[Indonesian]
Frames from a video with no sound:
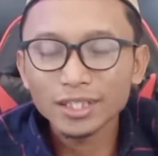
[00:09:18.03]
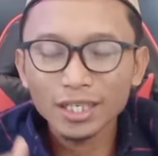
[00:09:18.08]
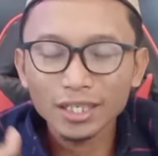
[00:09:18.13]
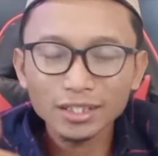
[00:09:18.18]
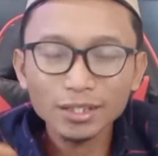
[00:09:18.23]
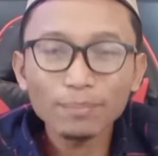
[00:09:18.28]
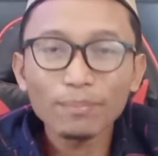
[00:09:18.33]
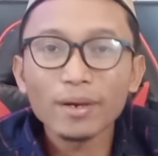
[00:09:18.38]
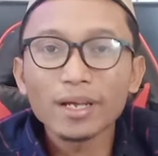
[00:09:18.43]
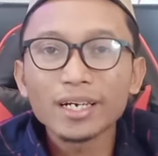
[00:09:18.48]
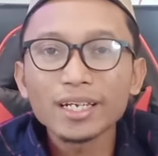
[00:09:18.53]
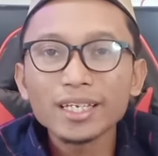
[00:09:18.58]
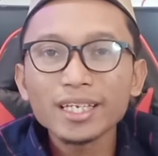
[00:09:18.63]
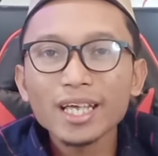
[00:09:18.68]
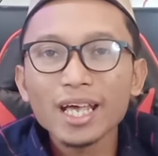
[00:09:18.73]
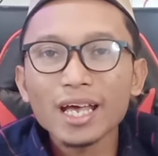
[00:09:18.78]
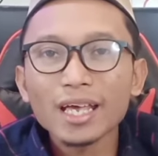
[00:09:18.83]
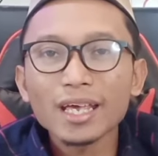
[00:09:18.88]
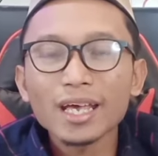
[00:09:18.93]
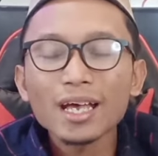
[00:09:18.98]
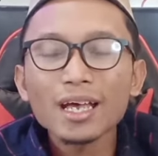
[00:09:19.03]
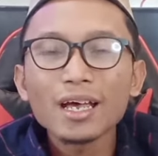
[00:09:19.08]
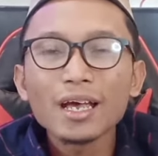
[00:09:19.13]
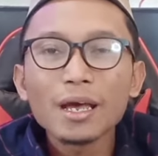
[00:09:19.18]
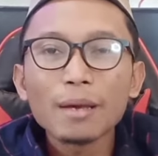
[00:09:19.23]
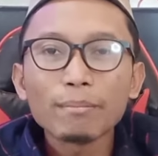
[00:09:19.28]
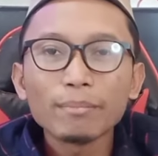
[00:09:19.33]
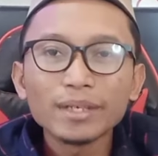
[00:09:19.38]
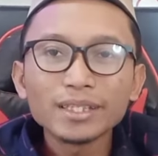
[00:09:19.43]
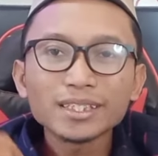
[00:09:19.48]
sebaliknya ya.
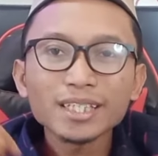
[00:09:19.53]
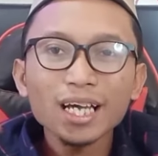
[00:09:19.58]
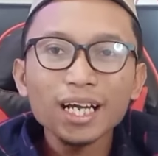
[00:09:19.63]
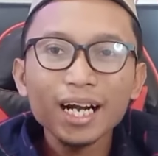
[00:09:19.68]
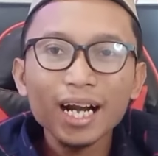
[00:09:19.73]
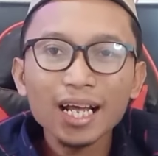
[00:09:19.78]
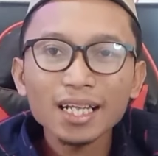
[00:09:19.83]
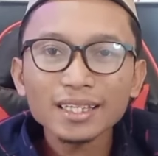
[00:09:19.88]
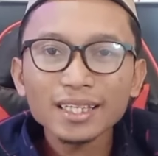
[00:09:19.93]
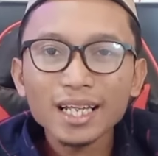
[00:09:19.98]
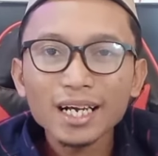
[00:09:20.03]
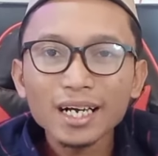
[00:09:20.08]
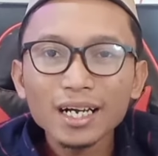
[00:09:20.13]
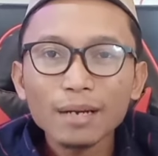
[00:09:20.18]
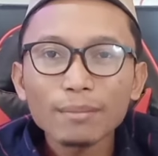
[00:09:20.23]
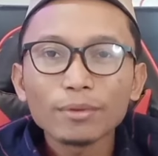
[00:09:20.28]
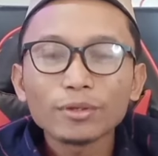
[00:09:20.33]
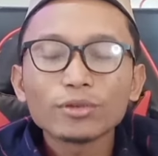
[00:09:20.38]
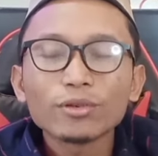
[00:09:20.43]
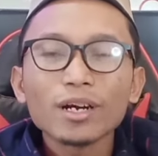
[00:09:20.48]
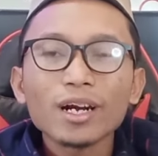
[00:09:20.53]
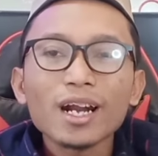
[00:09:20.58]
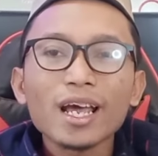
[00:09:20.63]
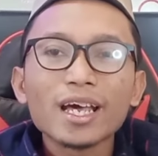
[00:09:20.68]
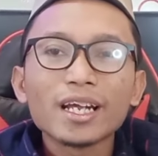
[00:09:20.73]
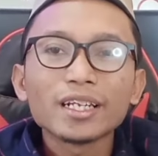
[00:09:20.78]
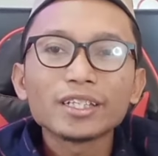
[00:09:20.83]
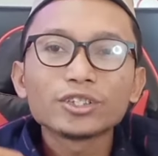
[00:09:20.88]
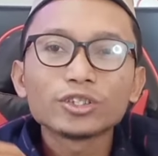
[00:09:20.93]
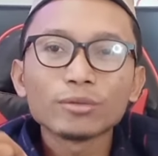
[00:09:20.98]
Misa Natal kebetulan
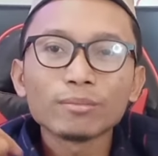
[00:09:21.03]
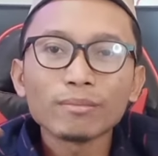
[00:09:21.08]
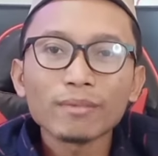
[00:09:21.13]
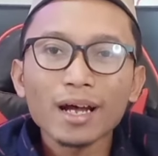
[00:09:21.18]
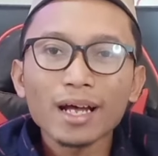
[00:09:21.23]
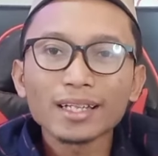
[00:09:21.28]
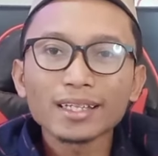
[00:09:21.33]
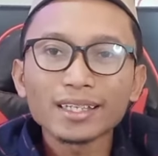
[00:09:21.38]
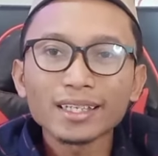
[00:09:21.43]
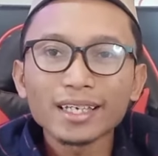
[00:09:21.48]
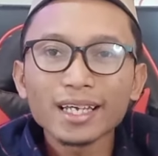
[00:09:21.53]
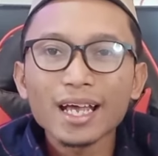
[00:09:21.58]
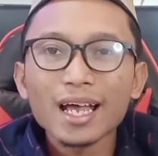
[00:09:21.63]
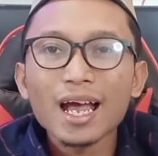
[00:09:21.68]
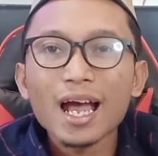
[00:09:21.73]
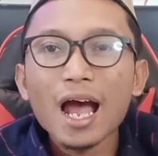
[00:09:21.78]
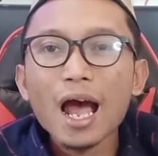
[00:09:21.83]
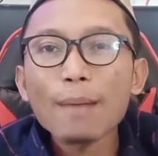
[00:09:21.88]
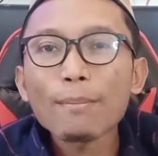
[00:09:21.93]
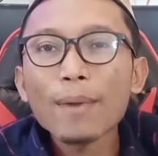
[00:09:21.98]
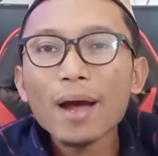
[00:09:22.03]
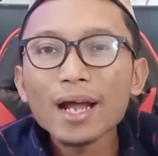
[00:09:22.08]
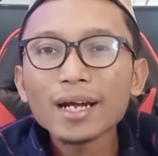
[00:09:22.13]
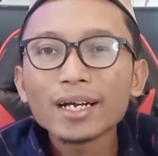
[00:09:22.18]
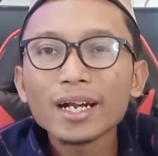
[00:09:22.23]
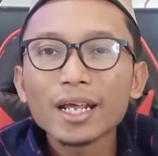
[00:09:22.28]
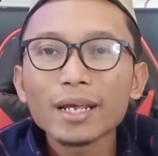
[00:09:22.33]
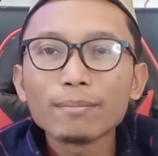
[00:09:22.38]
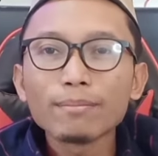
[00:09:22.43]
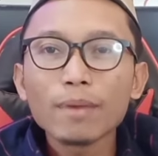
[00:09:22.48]
hari Jumat ya.
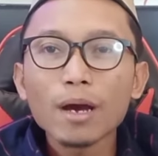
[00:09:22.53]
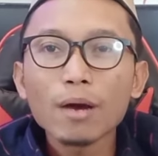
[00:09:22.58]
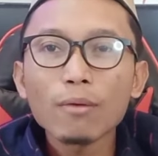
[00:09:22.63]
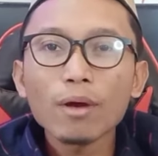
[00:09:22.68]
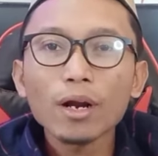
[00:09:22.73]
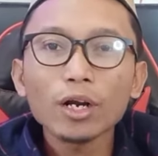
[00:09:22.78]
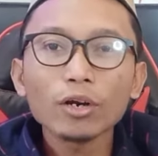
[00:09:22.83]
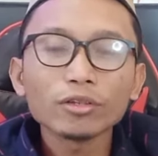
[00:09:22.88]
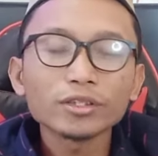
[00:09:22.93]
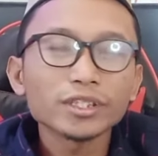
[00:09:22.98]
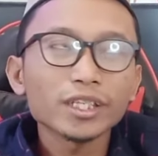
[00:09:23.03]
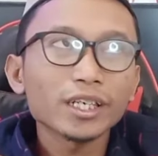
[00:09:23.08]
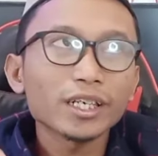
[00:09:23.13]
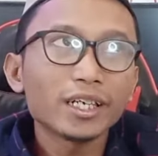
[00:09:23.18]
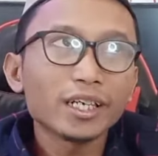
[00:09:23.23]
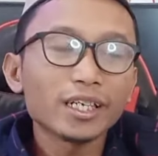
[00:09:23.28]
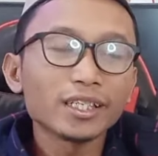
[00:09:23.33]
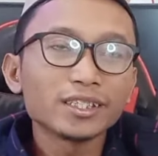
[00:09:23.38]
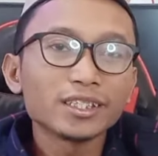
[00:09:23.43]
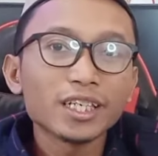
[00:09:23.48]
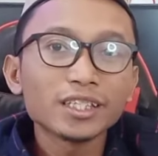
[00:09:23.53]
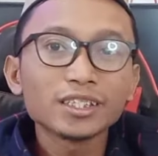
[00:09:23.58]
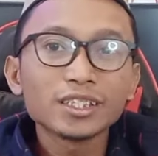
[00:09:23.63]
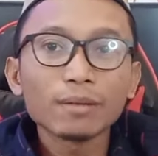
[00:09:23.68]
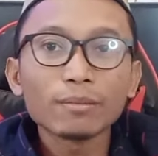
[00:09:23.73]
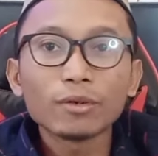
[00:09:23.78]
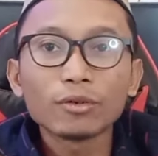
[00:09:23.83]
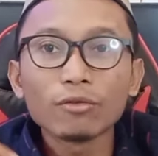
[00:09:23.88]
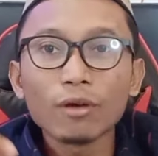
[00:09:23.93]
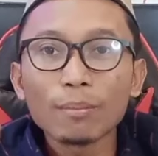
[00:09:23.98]
Apa ada imbauan lonceng gereja
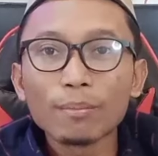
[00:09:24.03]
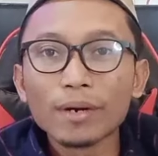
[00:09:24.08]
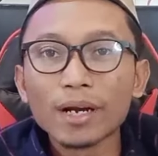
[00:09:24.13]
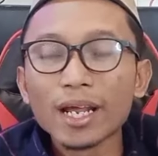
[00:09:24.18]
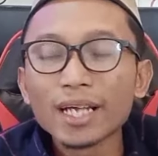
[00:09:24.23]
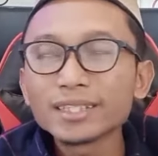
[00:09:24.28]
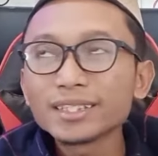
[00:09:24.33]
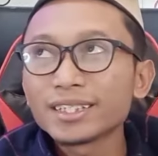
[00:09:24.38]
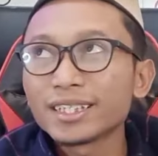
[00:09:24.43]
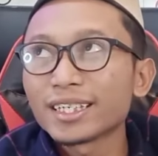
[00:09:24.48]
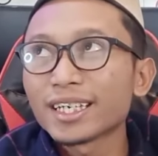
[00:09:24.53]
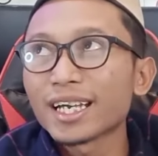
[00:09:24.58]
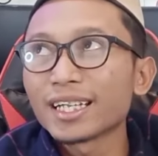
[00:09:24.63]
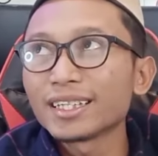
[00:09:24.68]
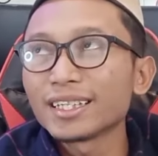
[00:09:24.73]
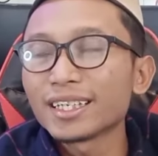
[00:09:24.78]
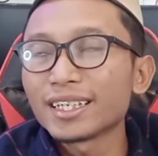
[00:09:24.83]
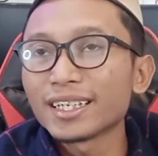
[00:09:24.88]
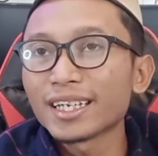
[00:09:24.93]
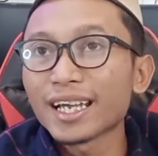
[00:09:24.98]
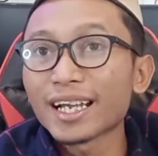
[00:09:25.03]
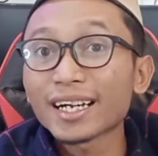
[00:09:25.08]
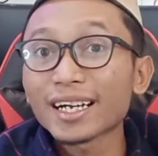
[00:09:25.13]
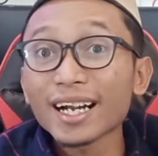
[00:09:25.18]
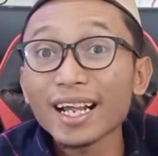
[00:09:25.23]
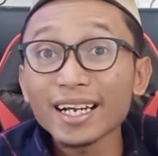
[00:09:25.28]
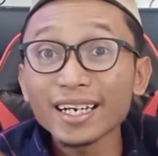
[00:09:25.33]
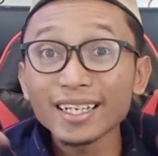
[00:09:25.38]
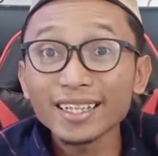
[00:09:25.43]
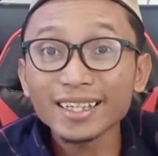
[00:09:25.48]
jam 12 diganti dengan
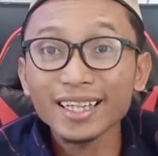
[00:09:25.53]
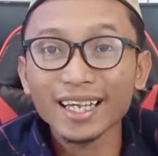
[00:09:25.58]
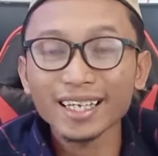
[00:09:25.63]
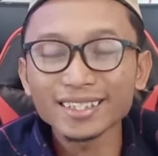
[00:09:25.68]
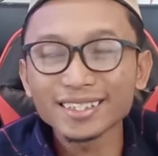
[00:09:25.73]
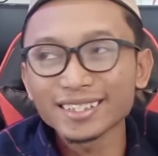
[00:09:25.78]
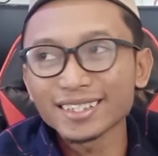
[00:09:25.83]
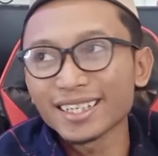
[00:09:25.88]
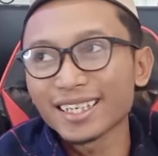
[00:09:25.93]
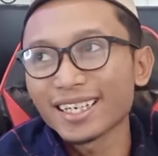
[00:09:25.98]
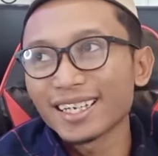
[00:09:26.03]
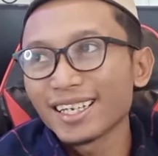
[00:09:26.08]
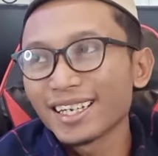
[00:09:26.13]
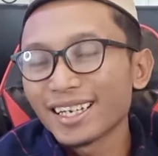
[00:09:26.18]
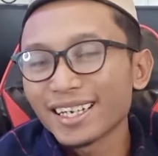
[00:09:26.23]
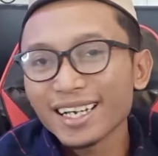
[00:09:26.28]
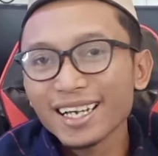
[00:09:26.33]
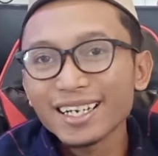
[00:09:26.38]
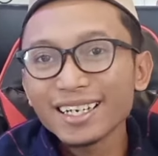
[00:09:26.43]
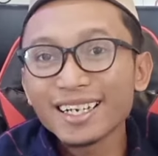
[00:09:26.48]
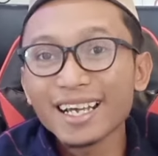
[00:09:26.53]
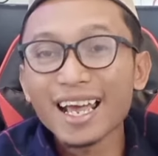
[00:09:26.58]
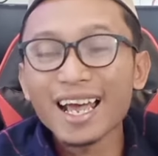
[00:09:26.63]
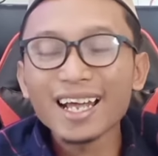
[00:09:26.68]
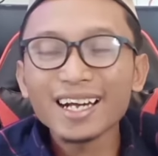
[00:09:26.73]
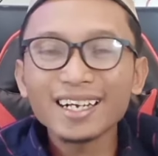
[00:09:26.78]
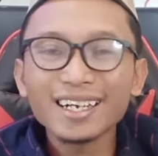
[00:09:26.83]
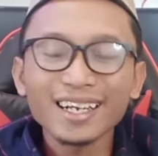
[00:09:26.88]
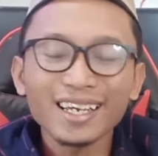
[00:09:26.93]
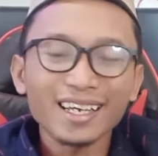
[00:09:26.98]
running text? Ya? Kan
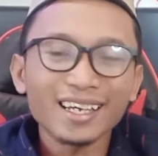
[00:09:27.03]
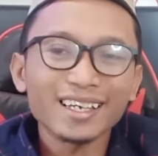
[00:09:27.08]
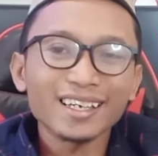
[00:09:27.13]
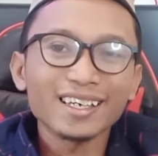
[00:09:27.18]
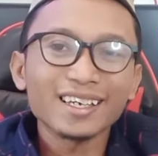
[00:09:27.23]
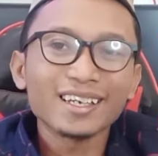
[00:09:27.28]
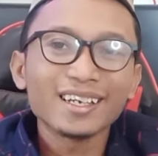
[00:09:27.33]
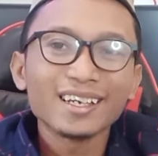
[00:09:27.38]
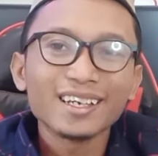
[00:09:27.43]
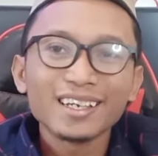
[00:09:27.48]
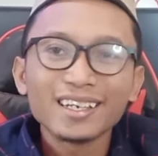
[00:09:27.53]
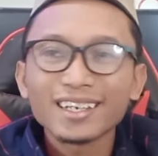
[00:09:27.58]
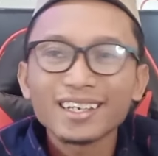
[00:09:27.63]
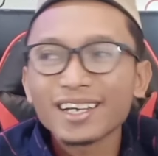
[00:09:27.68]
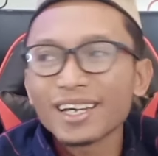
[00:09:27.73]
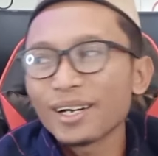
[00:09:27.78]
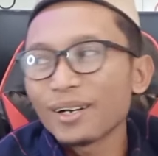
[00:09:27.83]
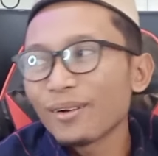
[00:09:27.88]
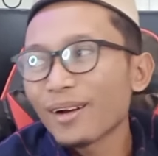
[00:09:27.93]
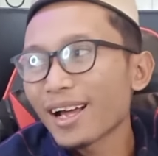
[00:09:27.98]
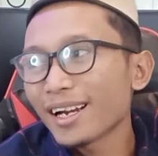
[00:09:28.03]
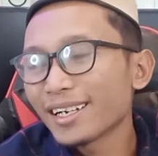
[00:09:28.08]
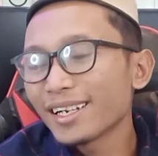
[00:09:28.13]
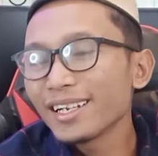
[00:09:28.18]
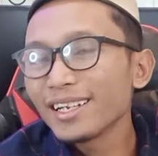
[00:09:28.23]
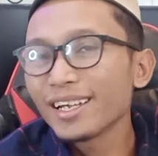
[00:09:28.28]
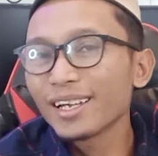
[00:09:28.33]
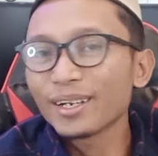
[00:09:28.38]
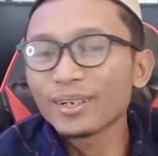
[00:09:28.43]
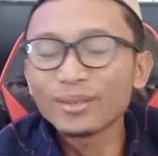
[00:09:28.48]
nggak ada ya kalau
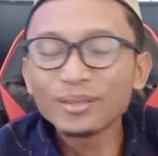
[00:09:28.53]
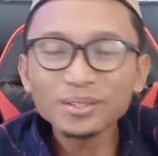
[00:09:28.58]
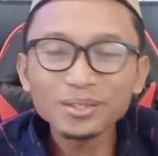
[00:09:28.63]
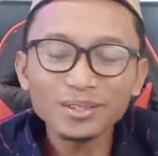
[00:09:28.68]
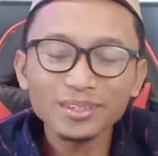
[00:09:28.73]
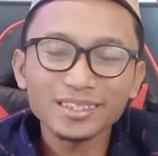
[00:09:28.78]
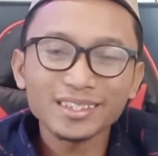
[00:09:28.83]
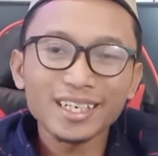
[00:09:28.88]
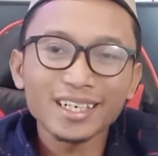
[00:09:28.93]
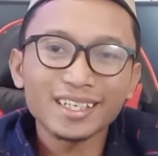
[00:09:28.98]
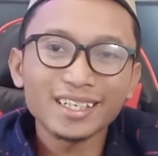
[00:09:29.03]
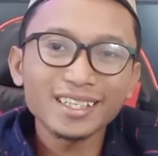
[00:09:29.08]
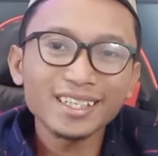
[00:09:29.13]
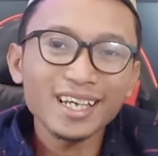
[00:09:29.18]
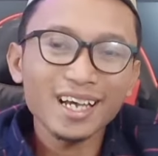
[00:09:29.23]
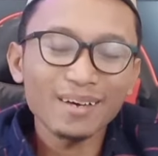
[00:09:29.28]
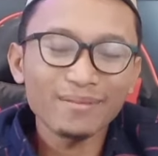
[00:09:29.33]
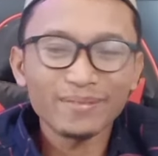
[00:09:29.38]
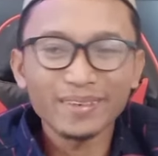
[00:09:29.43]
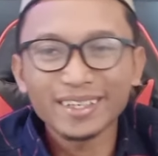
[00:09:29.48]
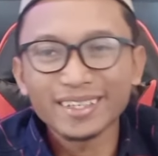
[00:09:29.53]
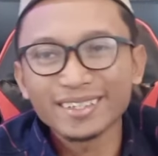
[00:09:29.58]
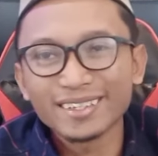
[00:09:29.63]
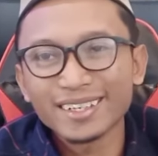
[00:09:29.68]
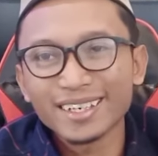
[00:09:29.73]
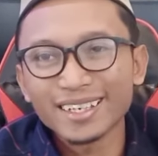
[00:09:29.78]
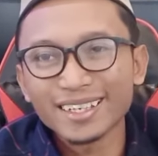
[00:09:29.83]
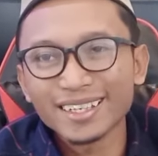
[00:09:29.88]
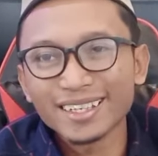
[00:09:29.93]
ada ya tuh jadinya begitu